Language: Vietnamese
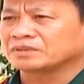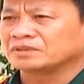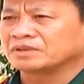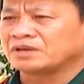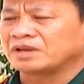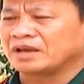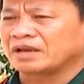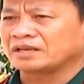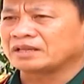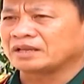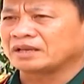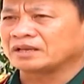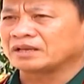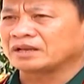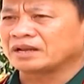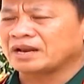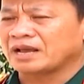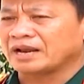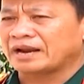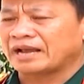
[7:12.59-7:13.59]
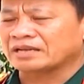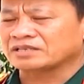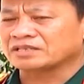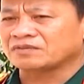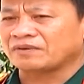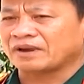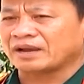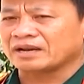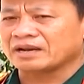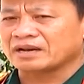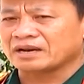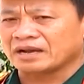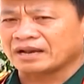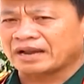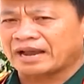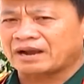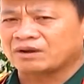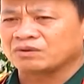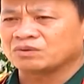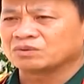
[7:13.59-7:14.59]
như vậy thì là đạt sức khỏe rất là
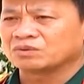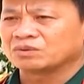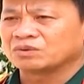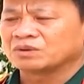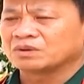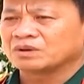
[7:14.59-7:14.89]
cao,